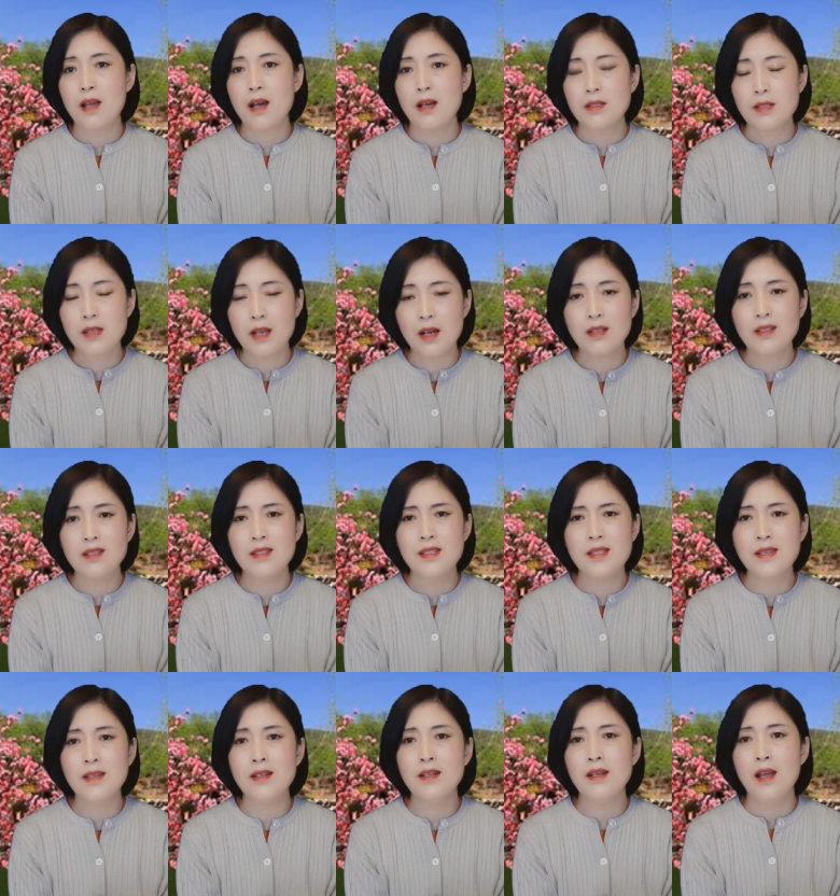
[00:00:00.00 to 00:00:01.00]
呢，曾
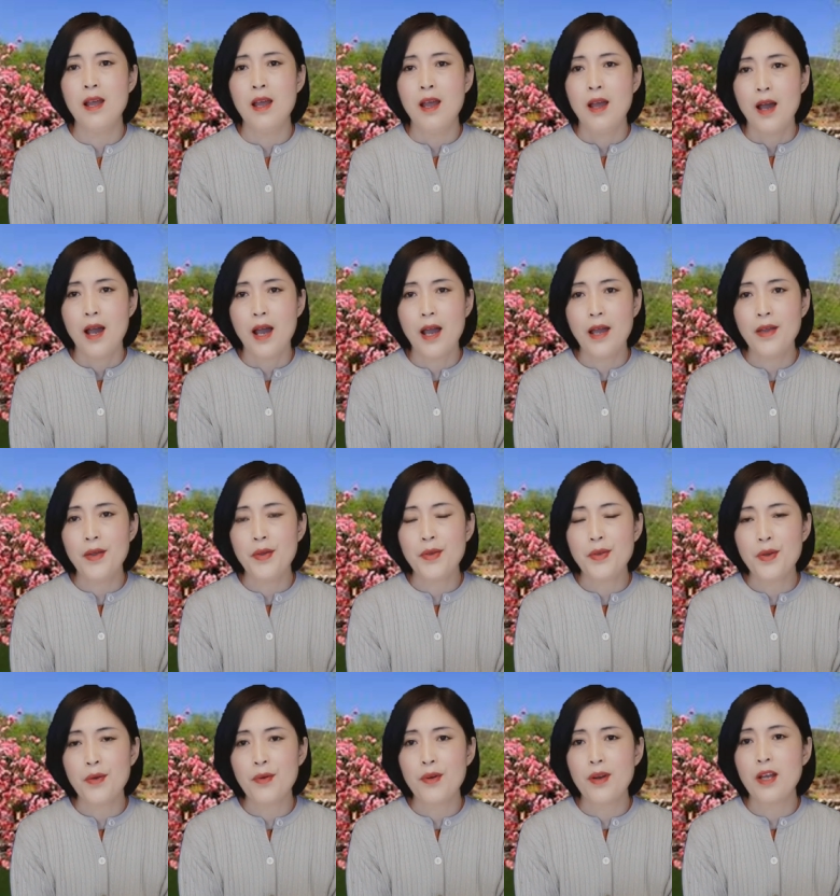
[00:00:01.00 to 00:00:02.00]
经还
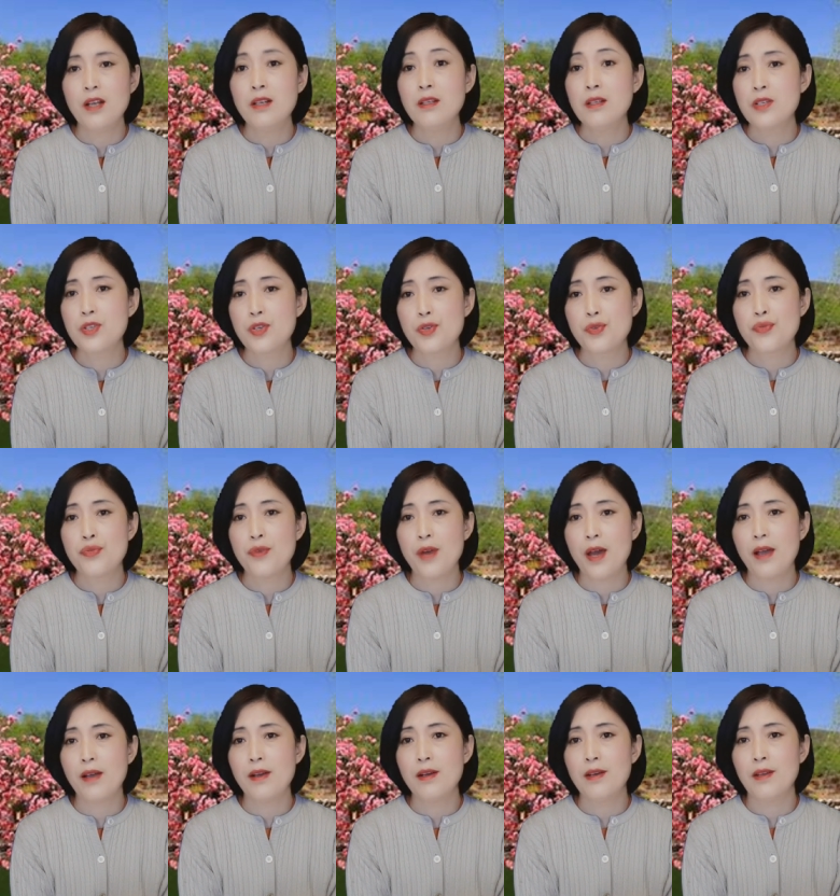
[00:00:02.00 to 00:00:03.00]
有人指出
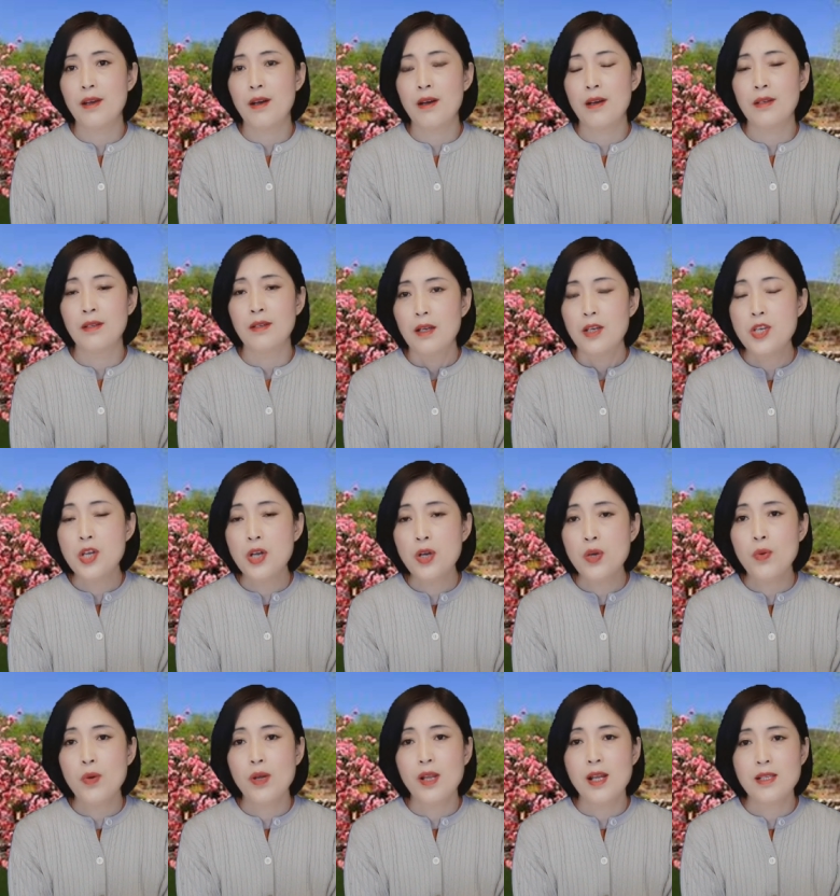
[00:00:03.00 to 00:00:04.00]
来，可能
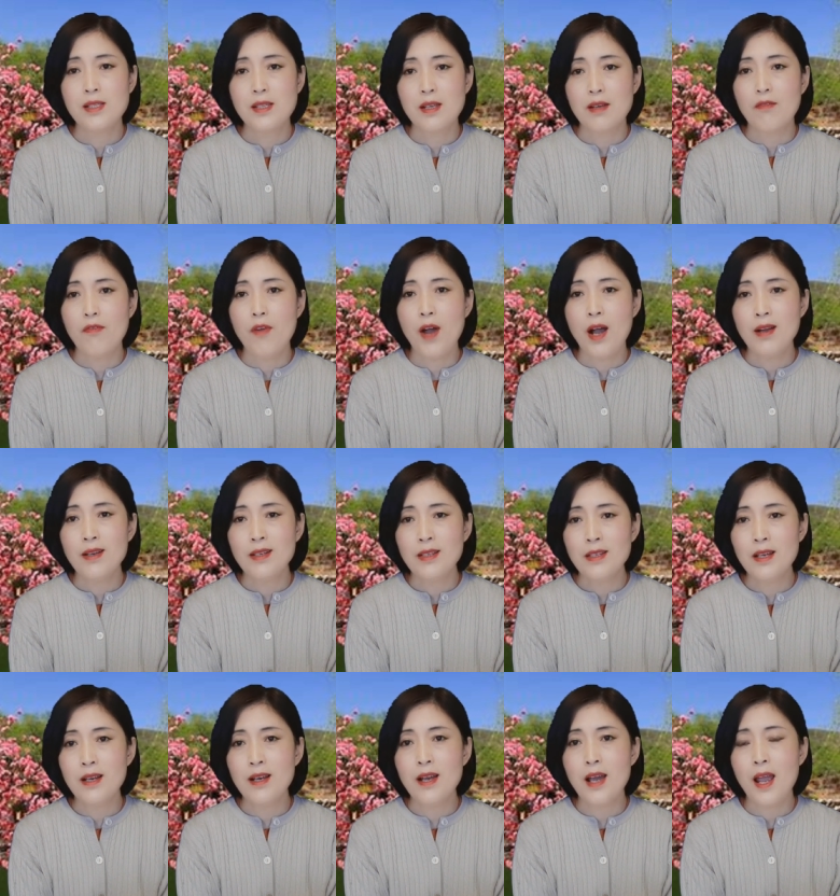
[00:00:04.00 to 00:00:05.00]
英国的警方
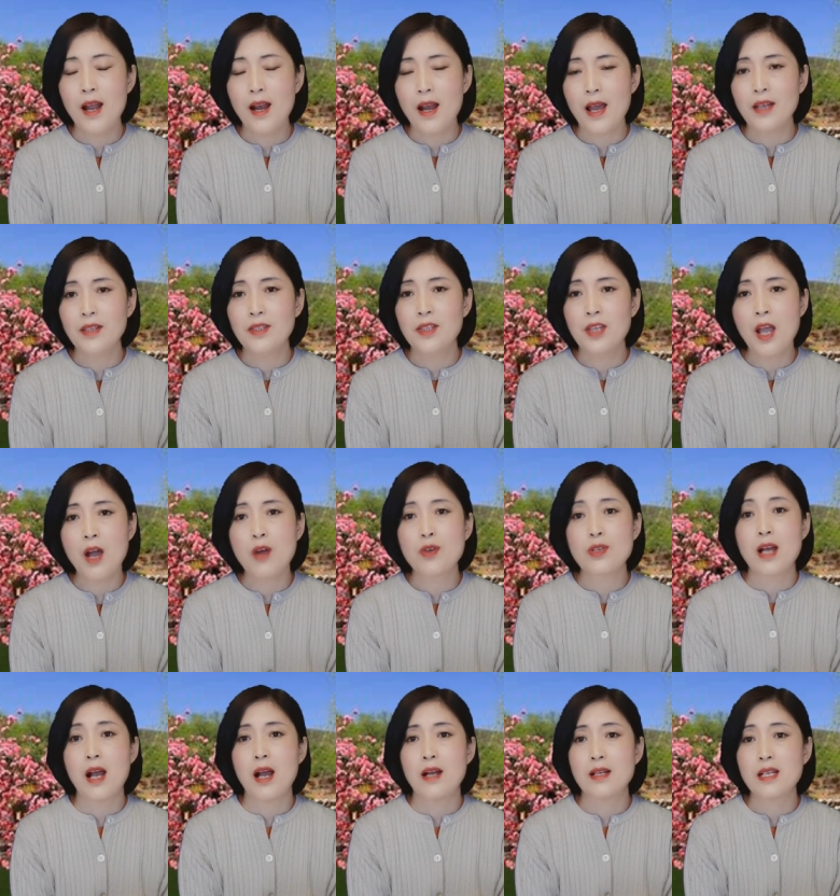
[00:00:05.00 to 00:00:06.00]
应该来调
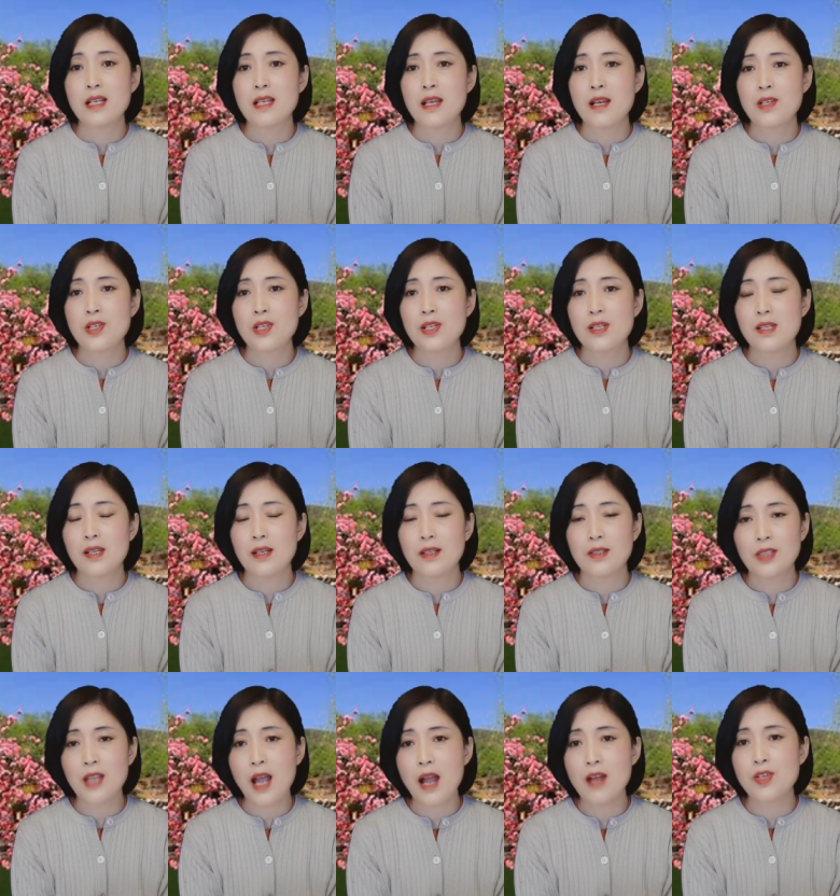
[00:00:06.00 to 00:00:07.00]
查这件事
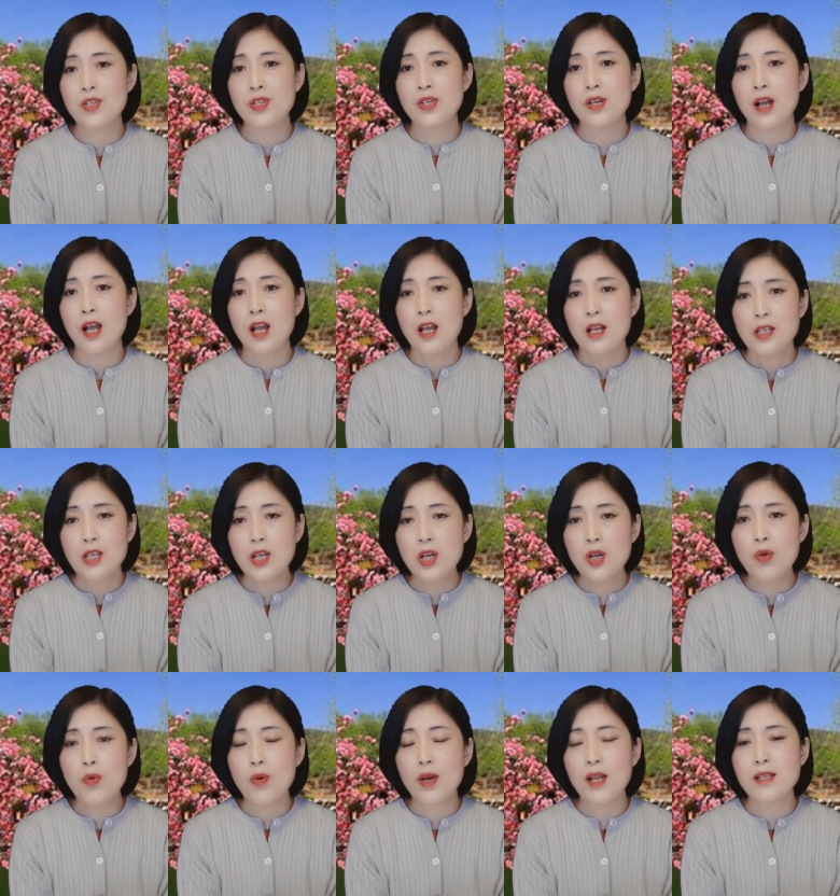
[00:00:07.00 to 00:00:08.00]
情，但是
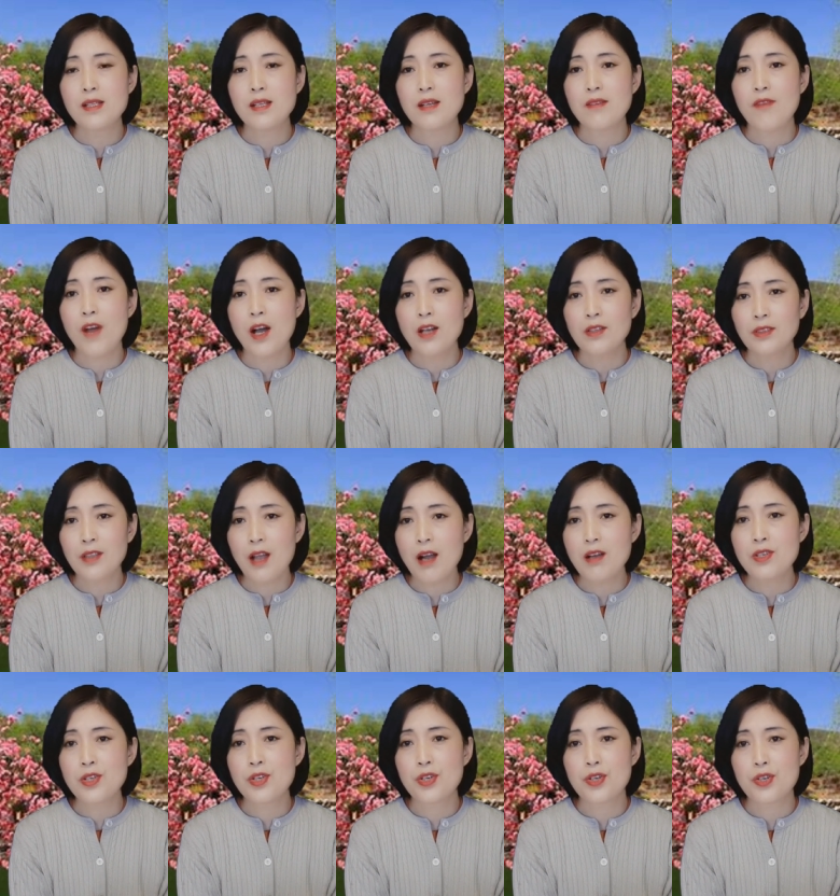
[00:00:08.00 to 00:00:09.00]
英国的警方
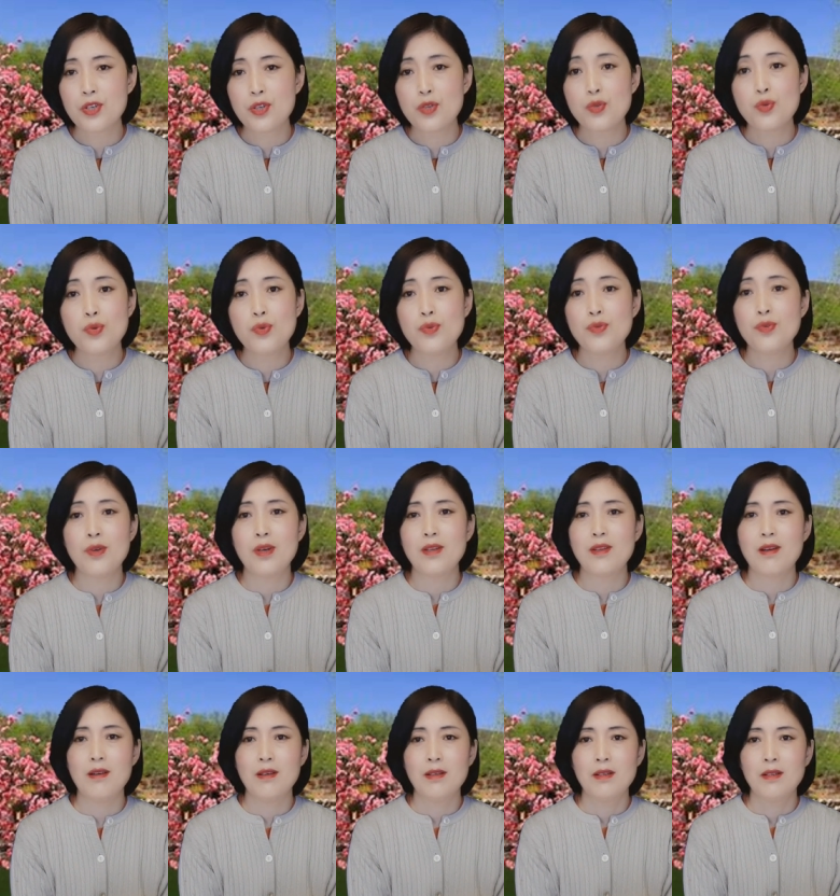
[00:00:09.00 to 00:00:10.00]
当时是拒绝
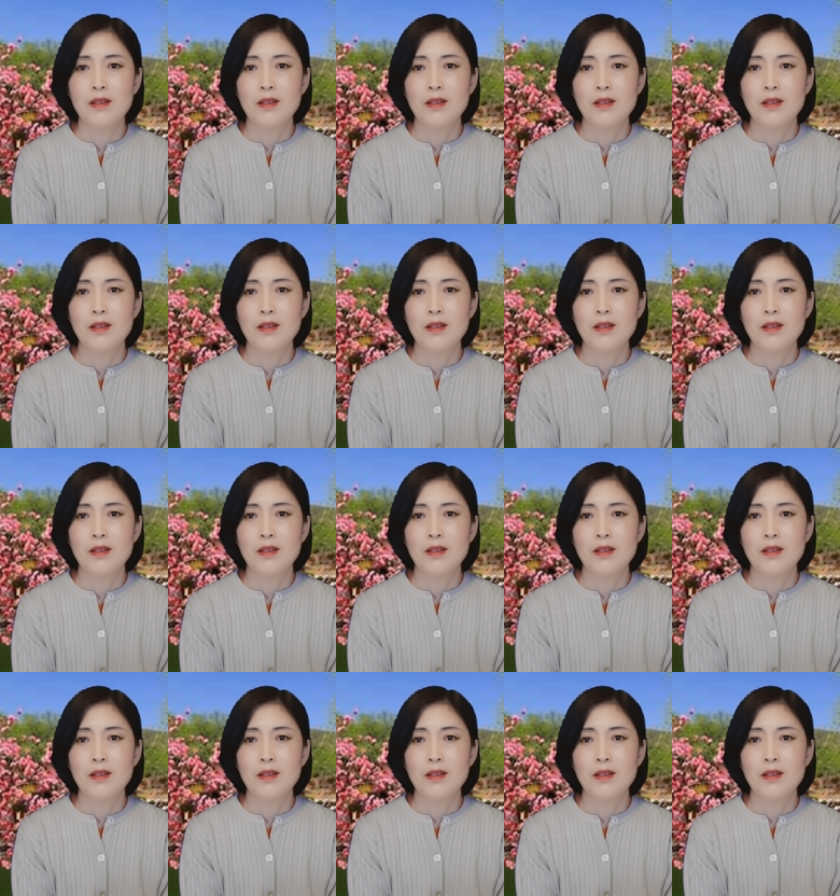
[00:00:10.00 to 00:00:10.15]
的。